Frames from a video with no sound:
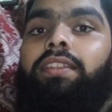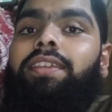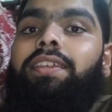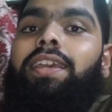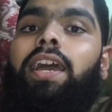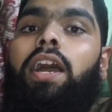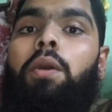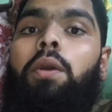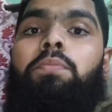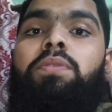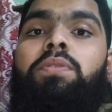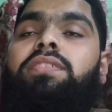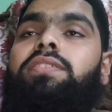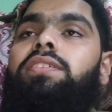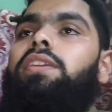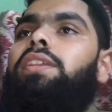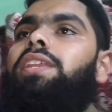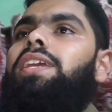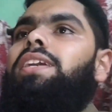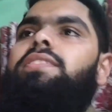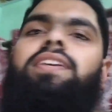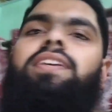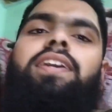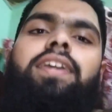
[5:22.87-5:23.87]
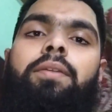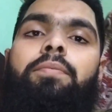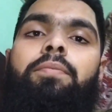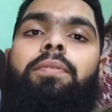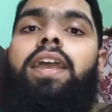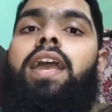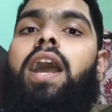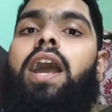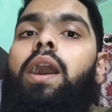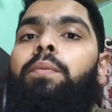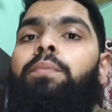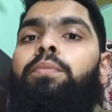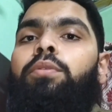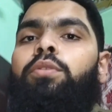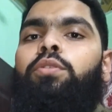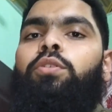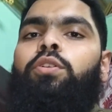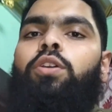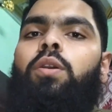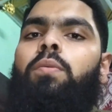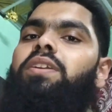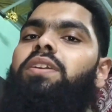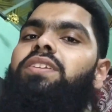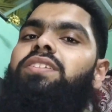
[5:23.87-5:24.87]
कर दिया अभी सीन ऐसा है कि भाई आप
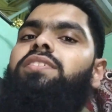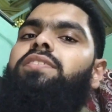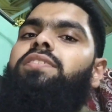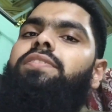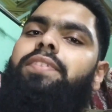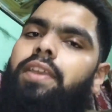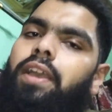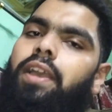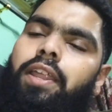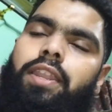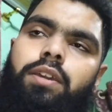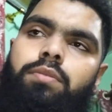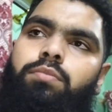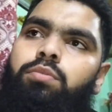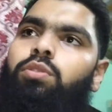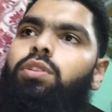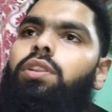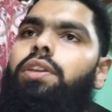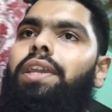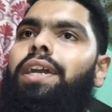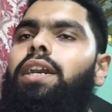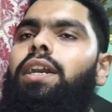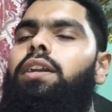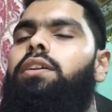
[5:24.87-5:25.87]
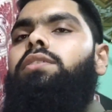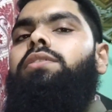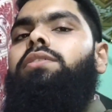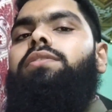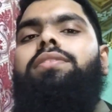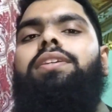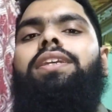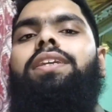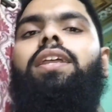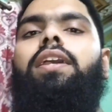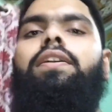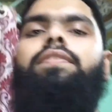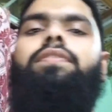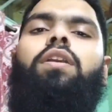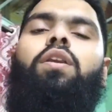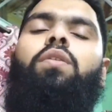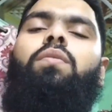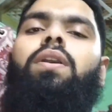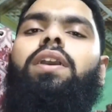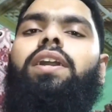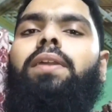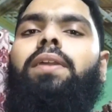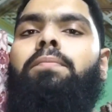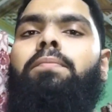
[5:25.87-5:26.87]
लोगों को मैं एक चीज़ दिखाना भूल गया सीन ऐसा
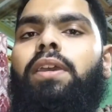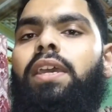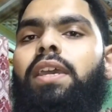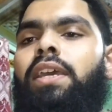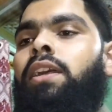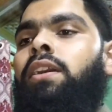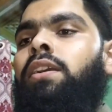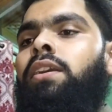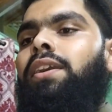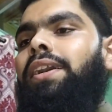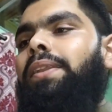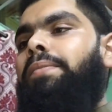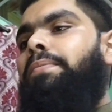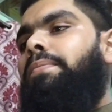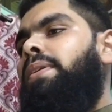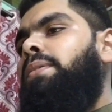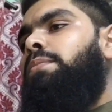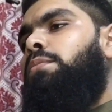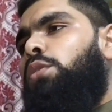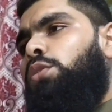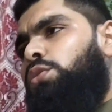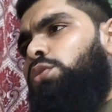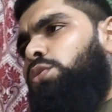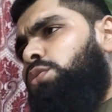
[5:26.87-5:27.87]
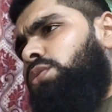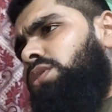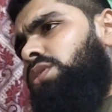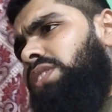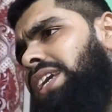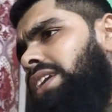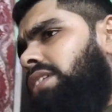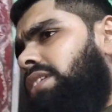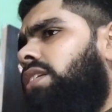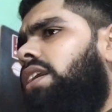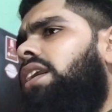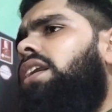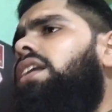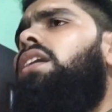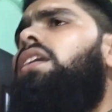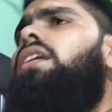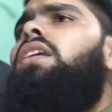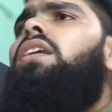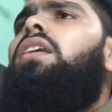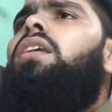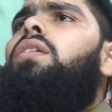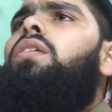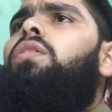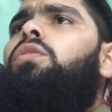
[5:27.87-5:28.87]
हुआ कि मैं ना घर में मौजूद नहीं था
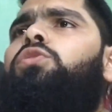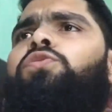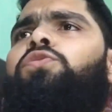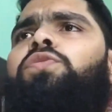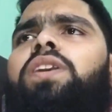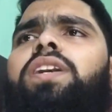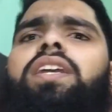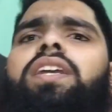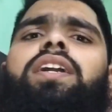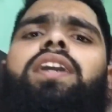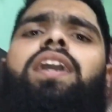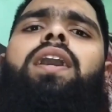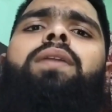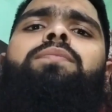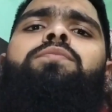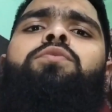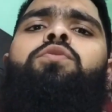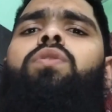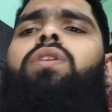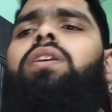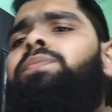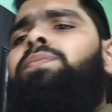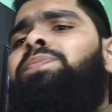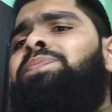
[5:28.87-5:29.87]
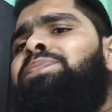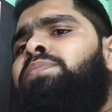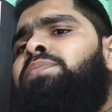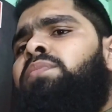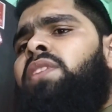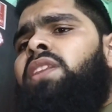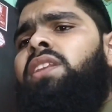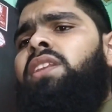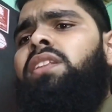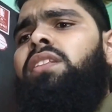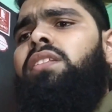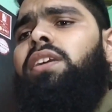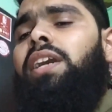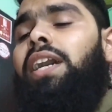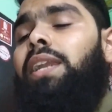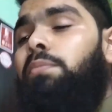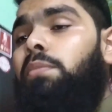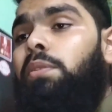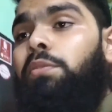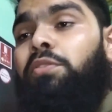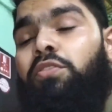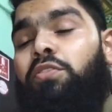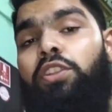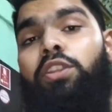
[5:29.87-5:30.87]
उस वक्त ये काम हुआ
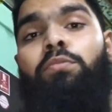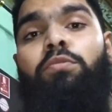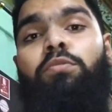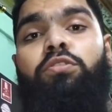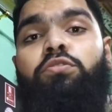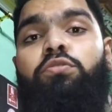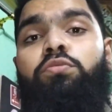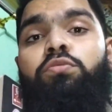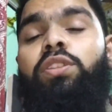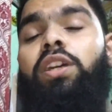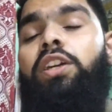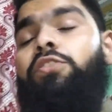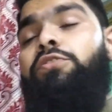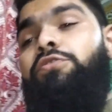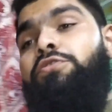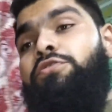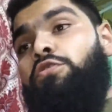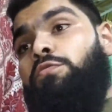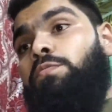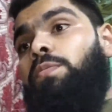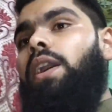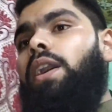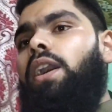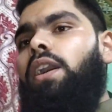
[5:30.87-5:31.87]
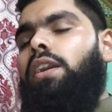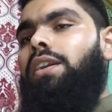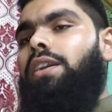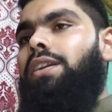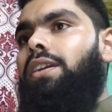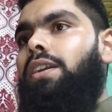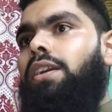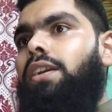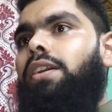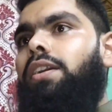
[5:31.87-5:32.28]
घर में सॉरी मौजूद था सुबह